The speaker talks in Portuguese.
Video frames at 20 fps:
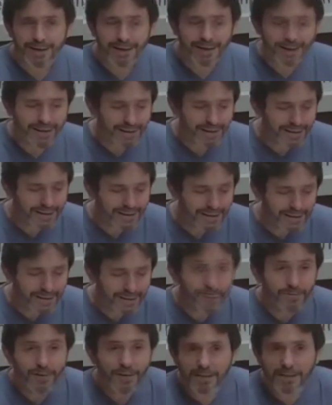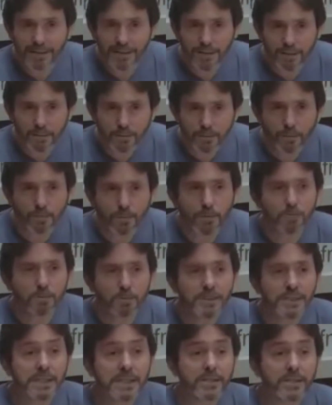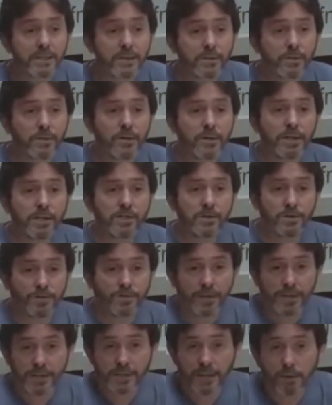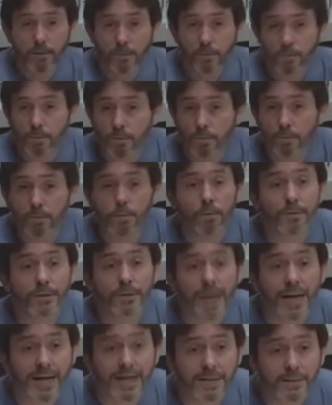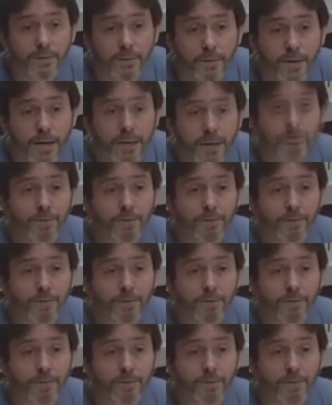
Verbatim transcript: Uh, tivesse eu com algumas restrições, tivesse eu com algum contágio,